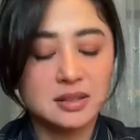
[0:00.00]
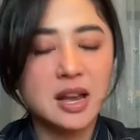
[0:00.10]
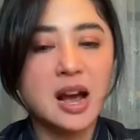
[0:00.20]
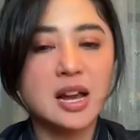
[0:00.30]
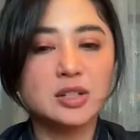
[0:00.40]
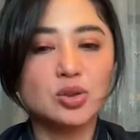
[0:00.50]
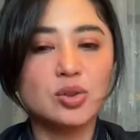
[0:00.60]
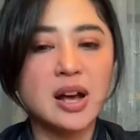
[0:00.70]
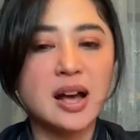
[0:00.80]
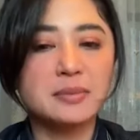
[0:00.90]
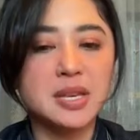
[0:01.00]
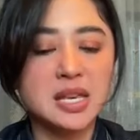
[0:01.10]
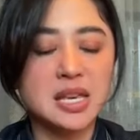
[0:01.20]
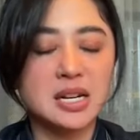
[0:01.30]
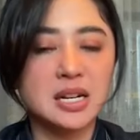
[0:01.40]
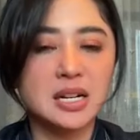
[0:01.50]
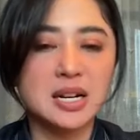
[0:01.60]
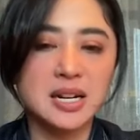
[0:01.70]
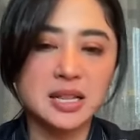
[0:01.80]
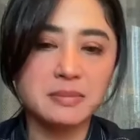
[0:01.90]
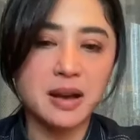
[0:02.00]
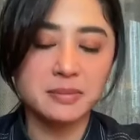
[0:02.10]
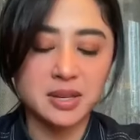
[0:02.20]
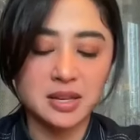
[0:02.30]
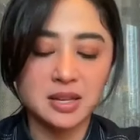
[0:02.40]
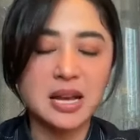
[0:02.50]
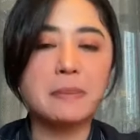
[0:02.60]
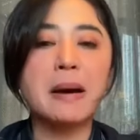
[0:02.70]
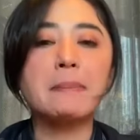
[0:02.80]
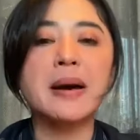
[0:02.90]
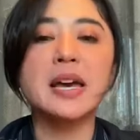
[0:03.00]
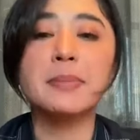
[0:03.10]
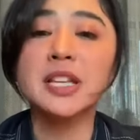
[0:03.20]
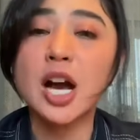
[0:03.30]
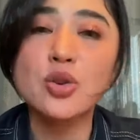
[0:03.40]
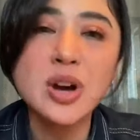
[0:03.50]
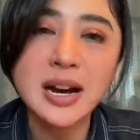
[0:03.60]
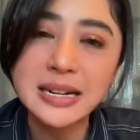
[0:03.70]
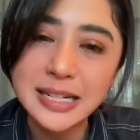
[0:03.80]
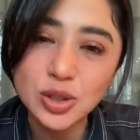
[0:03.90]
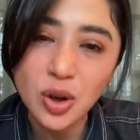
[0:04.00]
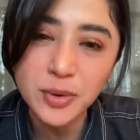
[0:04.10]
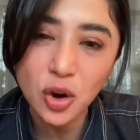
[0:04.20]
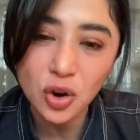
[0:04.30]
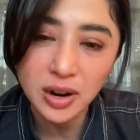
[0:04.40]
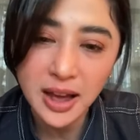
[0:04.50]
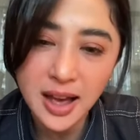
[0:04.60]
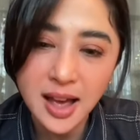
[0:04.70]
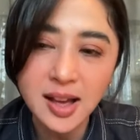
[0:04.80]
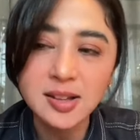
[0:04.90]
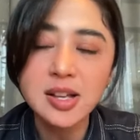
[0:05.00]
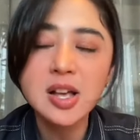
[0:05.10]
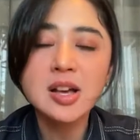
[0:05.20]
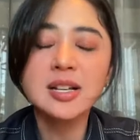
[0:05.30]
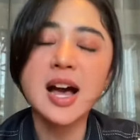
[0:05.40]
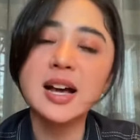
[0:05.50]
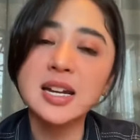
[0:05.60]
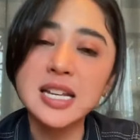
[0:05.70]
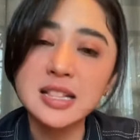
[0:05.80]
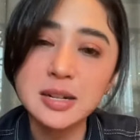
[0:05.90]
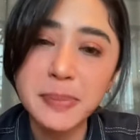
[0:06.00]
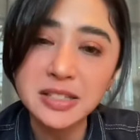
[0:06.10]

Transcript: jangan suka bikin genit mami nggak apa-apa yang penting aku nggak genit suami orang nggak genitin